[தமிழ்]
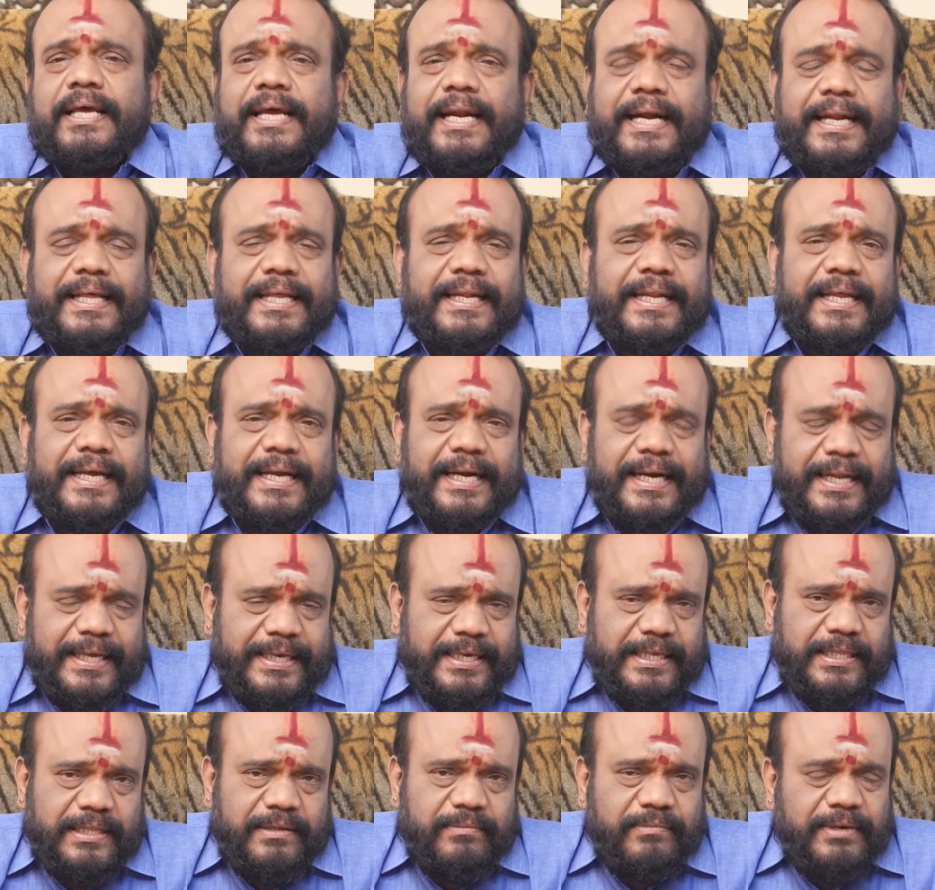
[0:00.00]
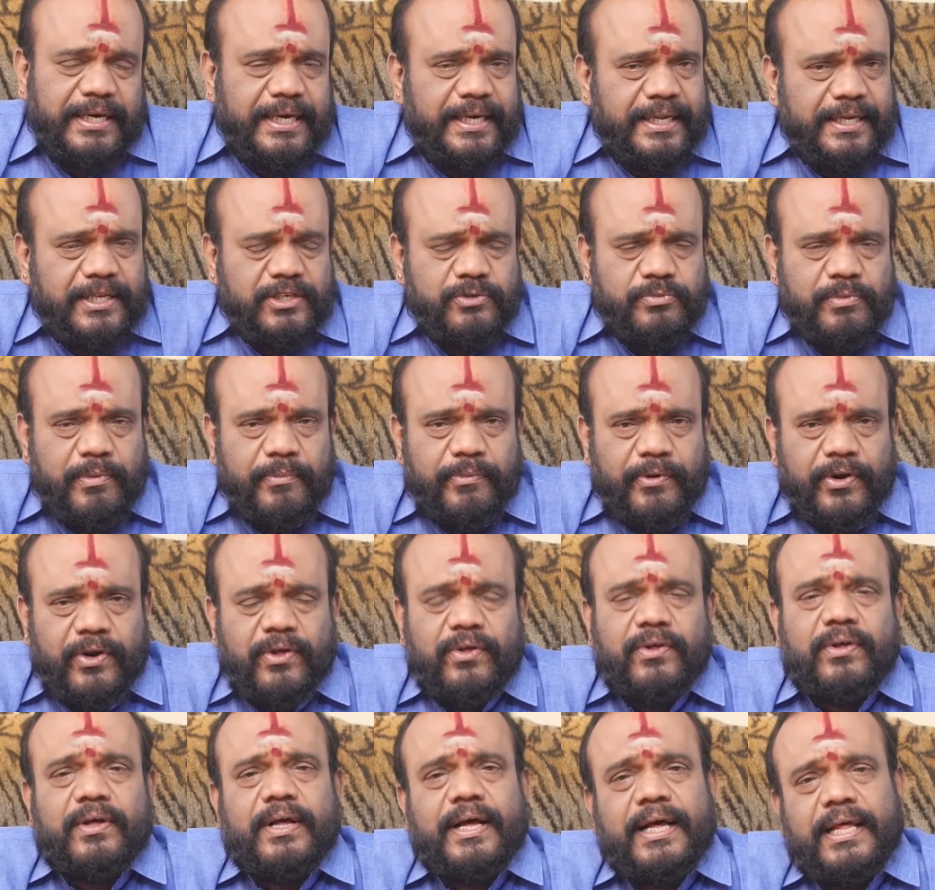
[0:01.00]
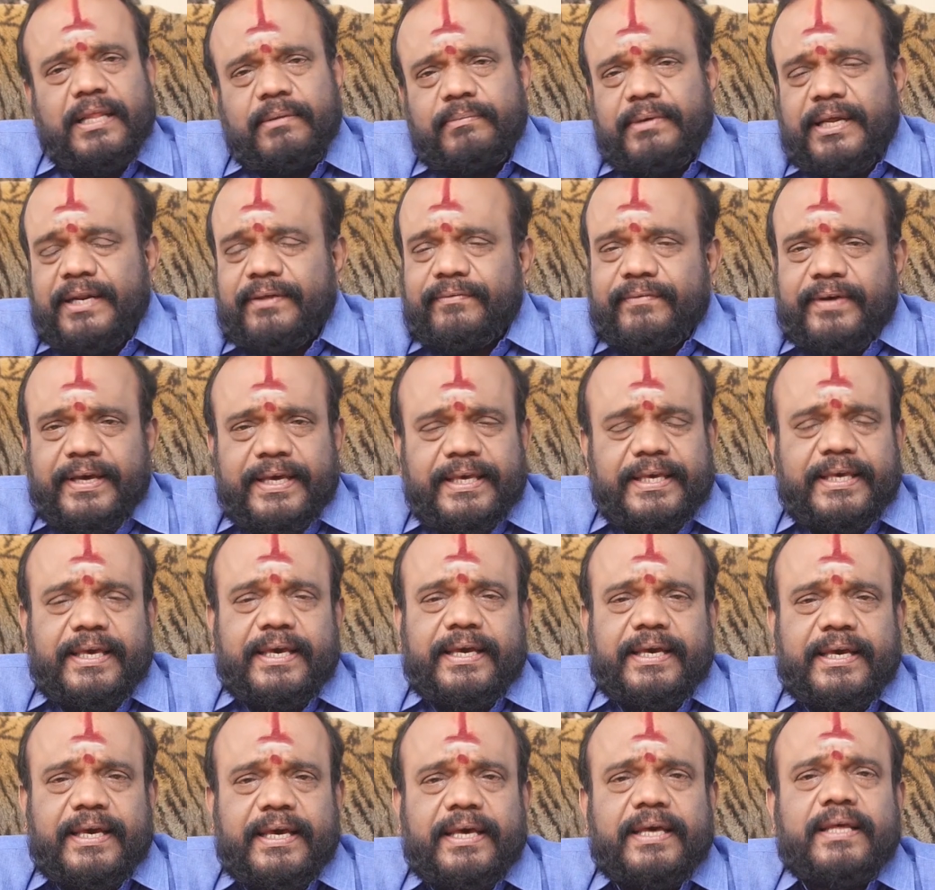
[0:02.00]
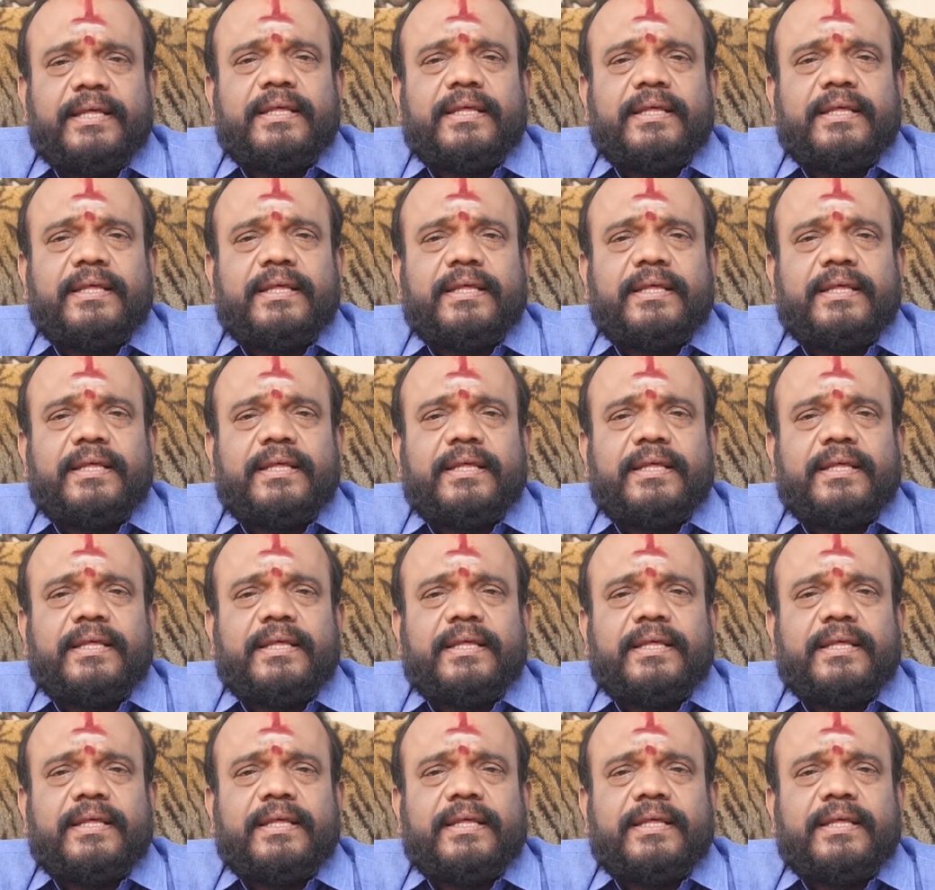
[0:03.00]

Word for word: கடையில் கிடைக்கிது மகாலட்சுமி படம் அது மாதிரி வாங்கிக்கோங்க